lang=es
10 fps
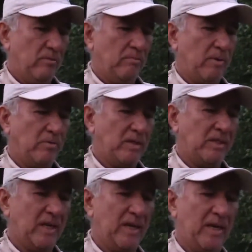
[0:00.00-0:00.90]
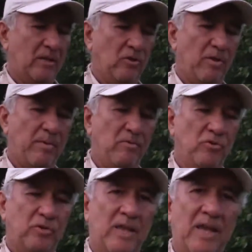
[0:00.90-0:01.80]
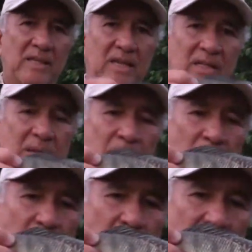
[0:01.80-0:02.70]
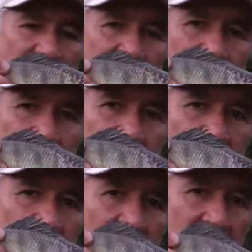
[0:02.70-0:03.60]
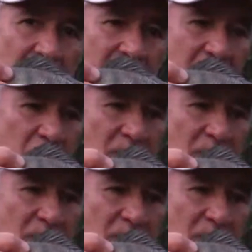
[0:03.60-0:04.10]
Vamos a echarle todavía unos 10, 15 minutos más a ver qué es lo que